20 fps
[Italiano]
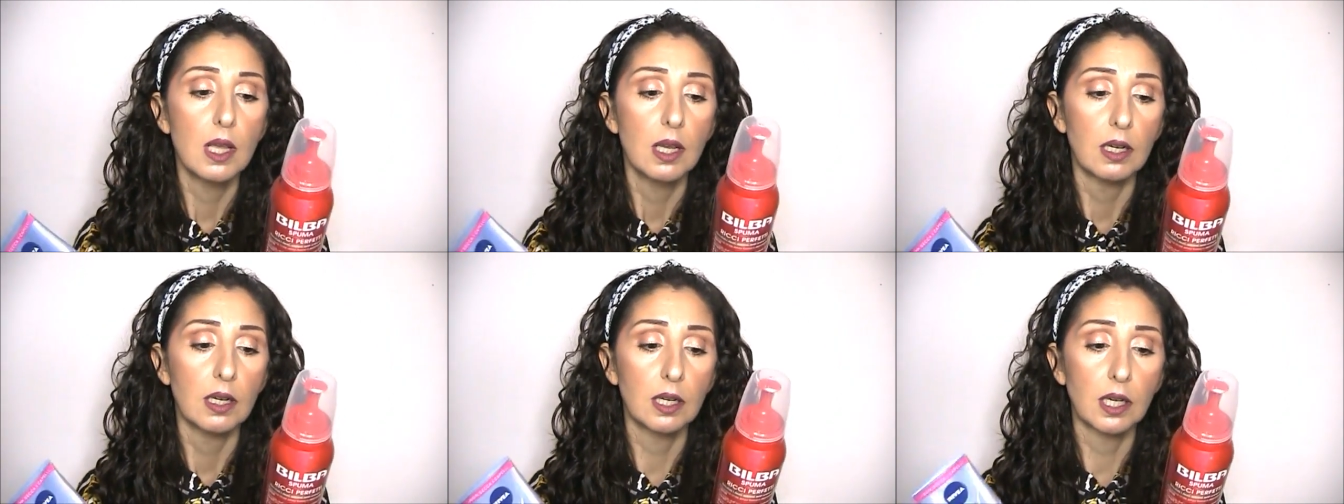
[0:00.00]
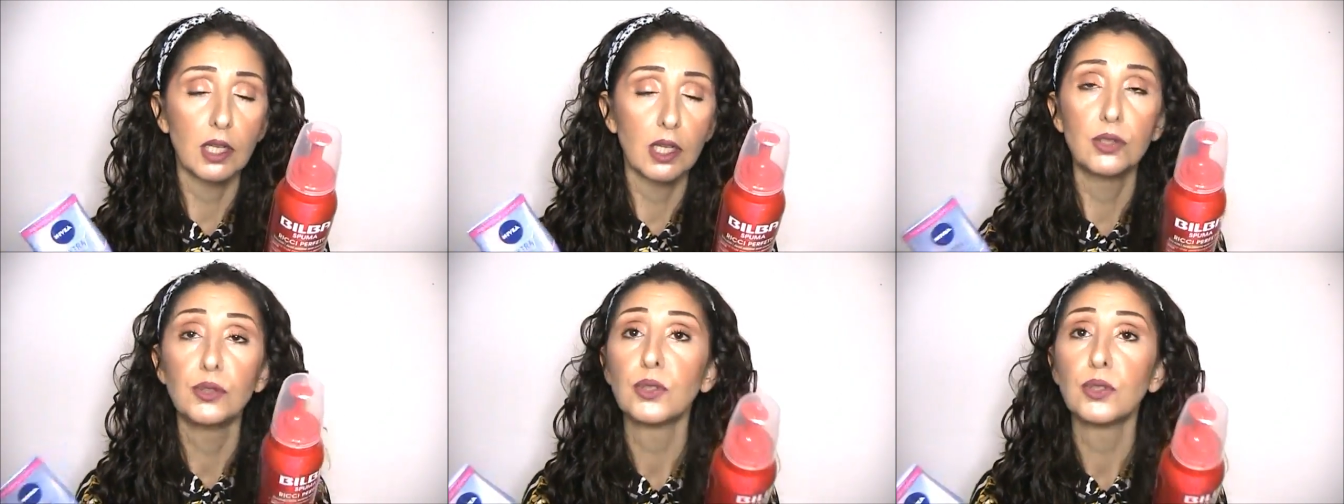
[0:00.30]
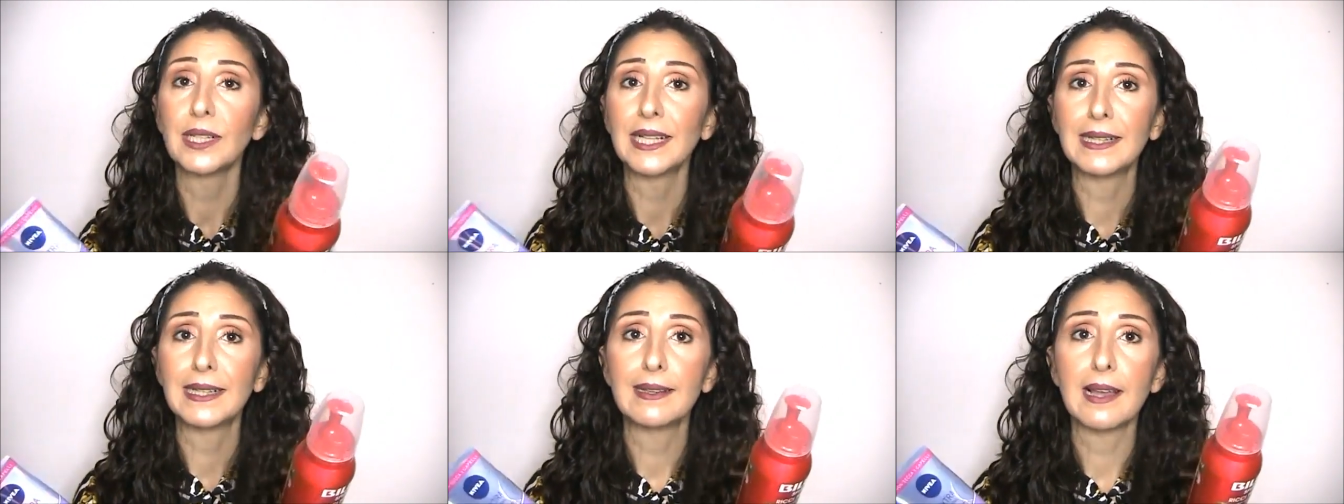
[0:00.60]
eh,
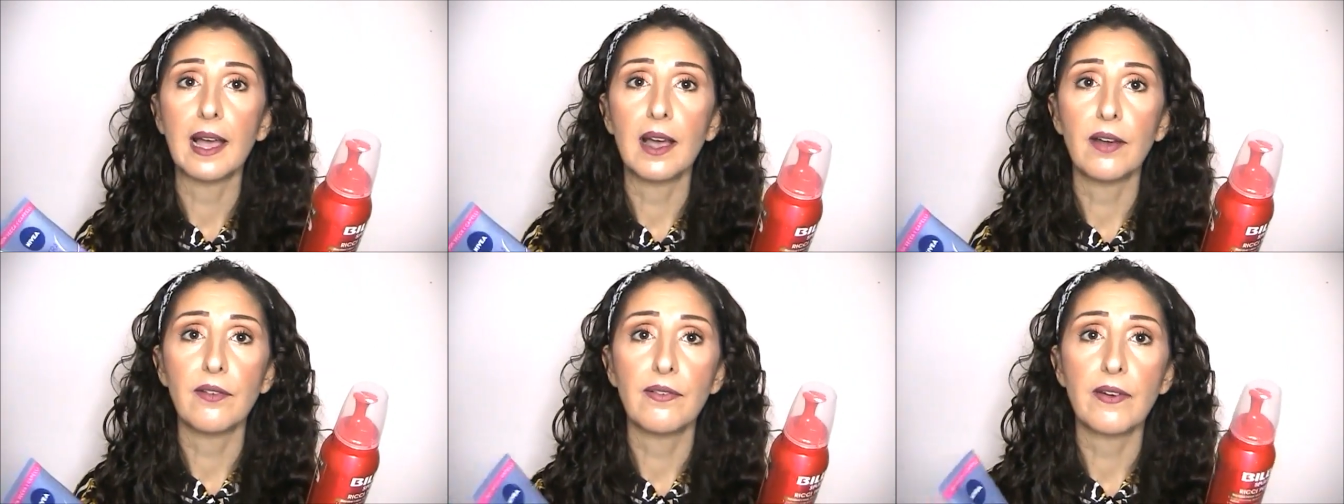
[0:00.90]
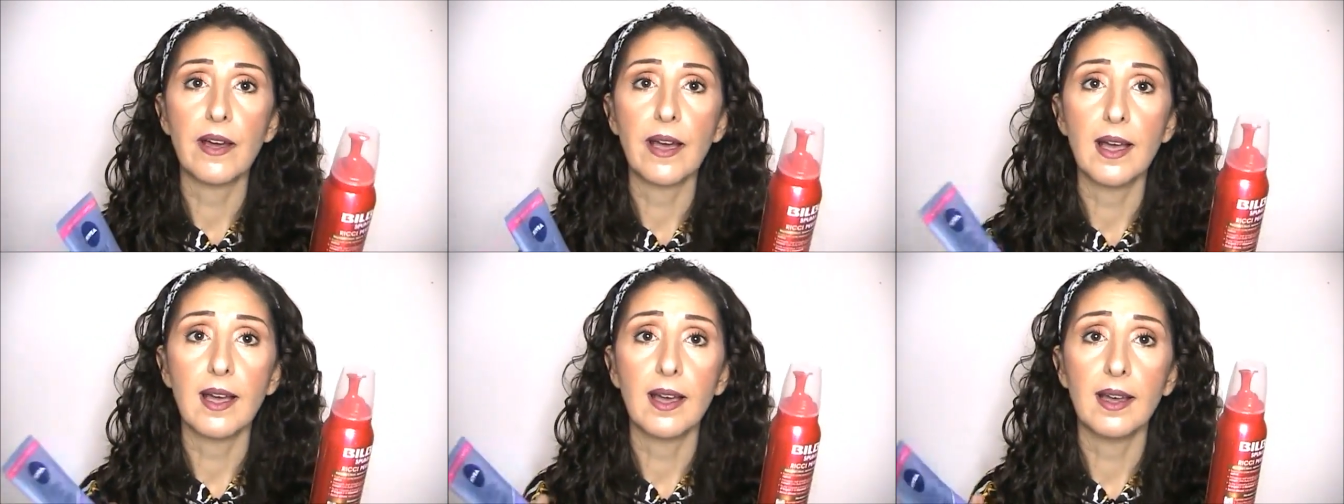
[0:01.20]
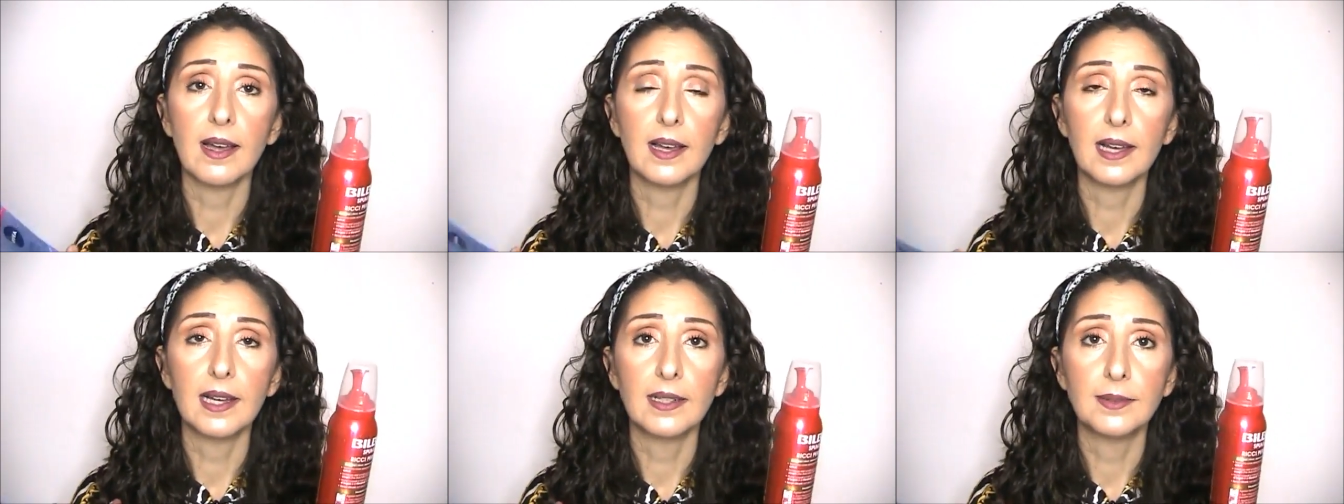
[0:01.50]
non
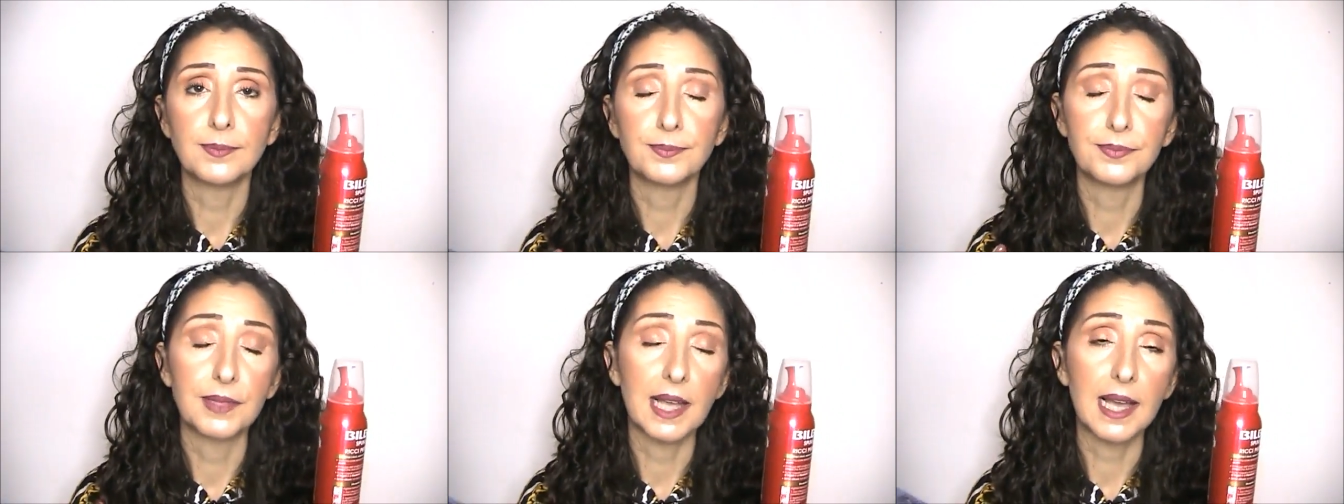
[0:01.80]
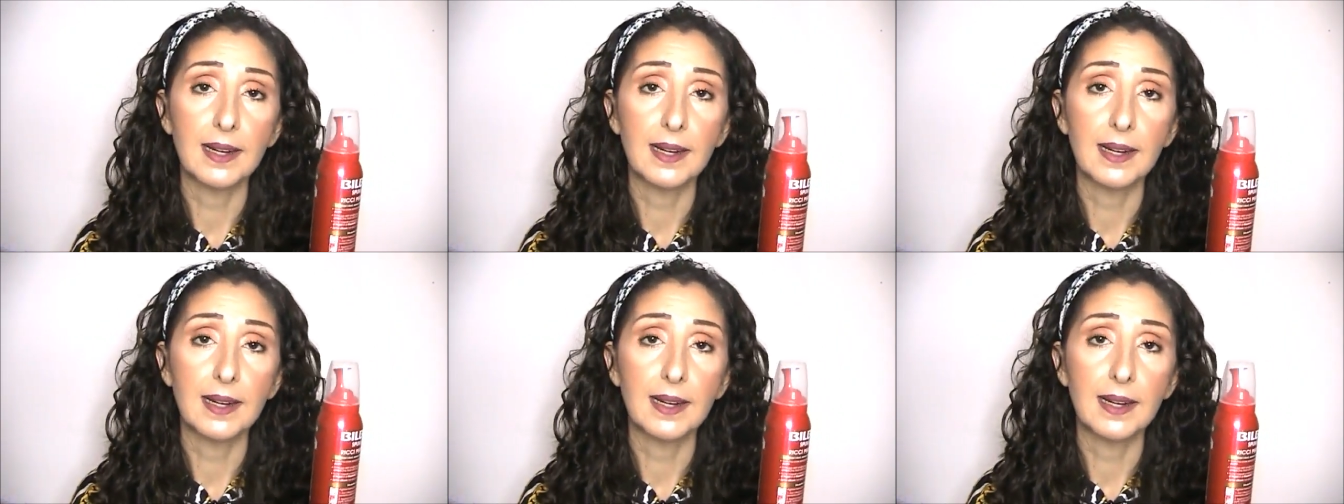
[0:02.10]
andava um,